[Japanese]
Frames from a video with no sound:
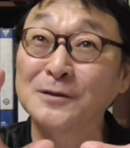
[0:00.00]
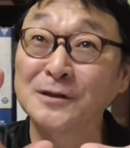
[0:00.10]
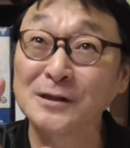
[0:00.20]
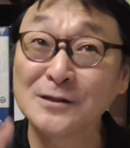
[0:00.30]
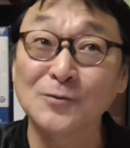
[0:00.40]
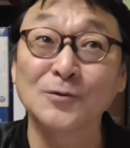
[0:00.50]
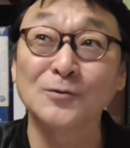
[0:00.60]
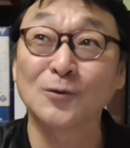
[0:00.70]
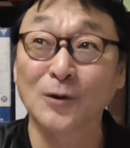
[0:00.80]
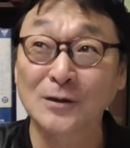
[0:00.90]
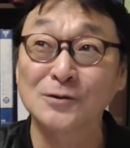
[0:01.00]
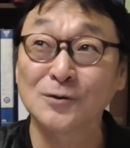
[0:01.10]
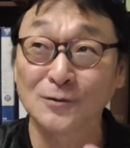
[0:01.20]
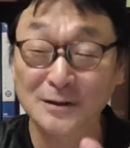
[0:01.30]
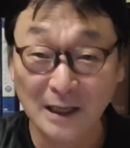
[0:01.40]
キリスト教と他の宗
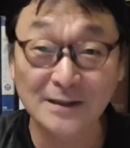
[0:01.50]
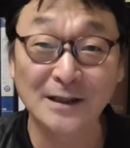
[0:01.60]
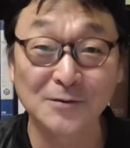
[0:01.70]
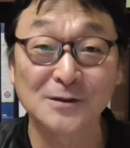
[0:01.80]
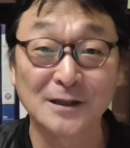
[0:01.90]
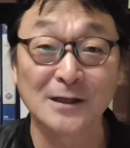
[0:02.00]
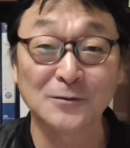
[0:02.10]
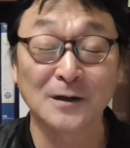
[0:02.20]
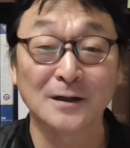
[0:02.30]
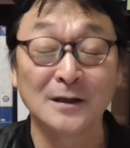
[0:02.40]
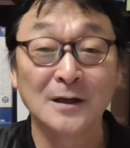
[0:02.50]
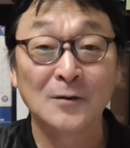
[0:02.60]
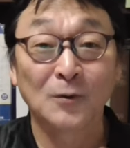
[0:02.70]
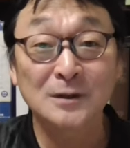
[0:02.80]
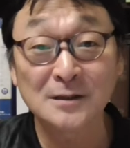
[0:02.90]
教の最大の違いは、
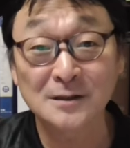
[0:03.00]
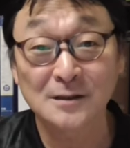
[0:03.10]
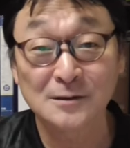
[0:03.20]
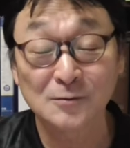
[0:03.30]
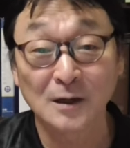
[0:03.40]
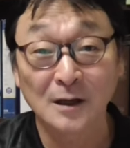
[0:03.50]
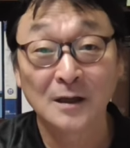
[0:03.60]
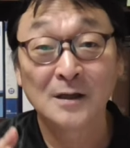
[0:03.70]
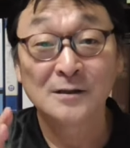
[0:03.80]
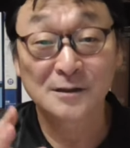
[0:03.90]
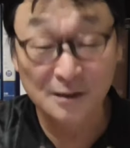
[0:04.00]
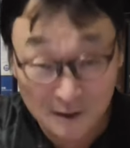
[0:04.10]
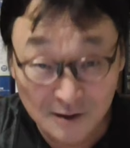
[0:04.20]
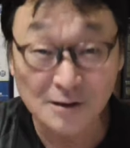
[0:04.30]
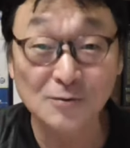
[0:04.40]
私たちは
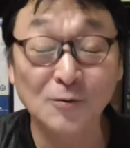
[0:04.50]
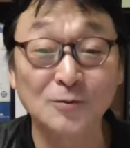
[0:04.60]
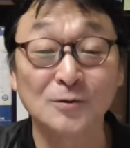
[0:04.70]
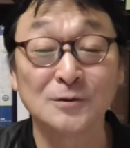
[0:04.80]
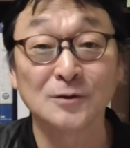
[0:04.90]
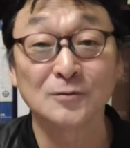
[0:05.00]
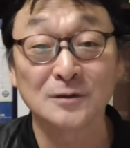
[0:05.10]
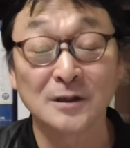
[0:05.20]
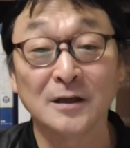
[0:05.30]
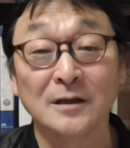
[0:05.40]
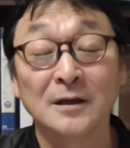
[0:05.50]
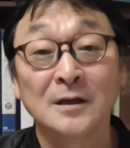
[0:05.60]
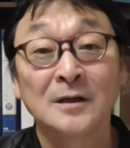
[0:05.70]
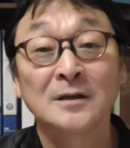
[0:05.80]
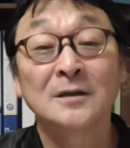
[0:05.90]
信じることによって、
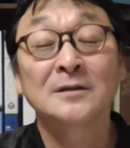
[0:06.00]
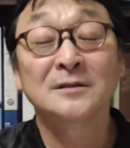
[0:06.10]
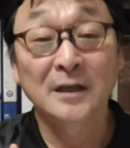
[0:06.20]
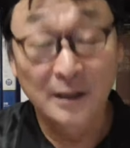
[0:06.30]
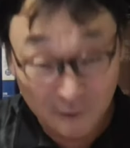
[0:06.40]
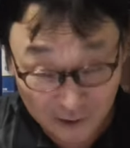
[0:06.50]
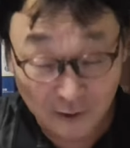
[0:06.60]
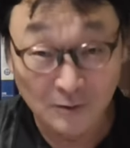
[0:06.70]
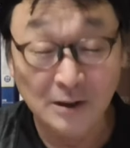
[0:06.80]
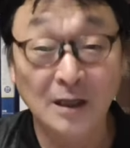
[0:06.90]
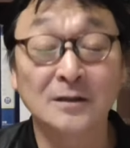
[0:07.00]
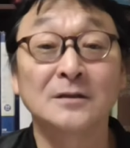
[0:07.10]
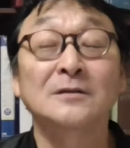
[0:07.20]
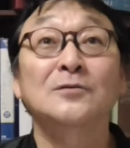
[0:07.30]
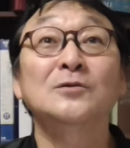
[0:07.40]
精霊の宿りがあ
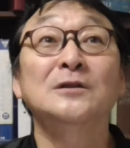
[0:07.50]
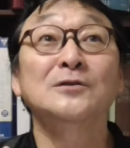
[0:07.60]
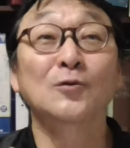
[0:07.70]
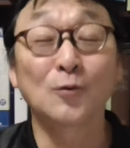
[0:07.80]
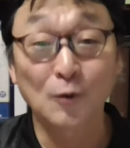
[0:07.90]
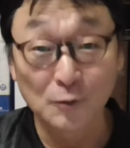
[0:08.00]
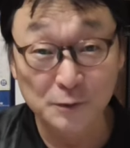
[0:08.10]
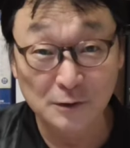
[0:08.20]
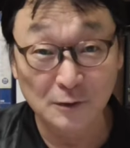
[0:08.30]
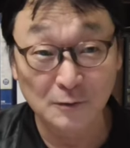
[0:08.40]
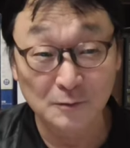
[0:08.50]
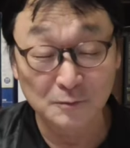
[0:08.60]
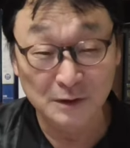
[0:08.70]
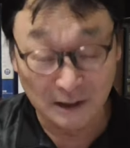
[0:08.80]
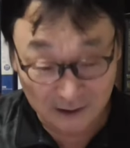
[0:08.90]
り、そして喜びを
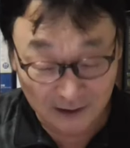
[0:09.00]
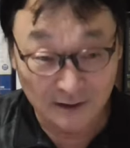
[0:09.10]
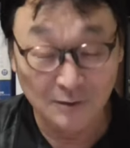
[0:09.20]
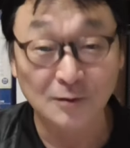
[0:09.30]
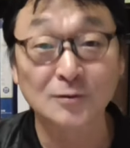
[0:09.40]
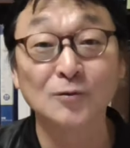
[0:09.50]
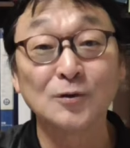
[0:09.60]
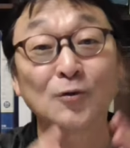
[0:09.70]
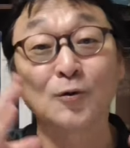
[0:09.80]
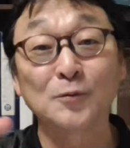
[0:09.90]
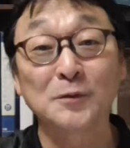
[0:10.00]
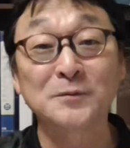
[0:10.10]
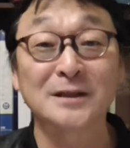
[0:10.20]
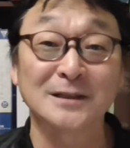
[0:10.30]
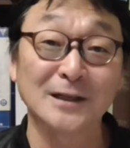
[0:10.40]
満たされていると、その喜びを
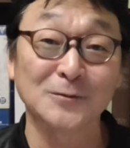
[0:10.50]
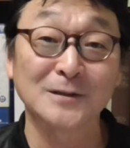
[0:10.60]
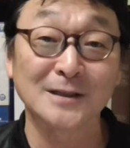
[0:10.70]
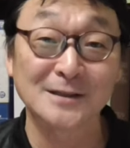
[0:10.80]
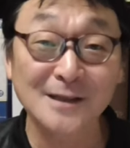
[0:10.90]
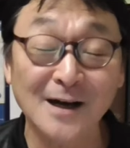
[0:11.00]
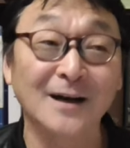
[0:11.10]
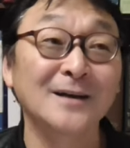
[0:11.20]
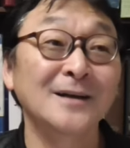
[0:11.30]
満たされる私が、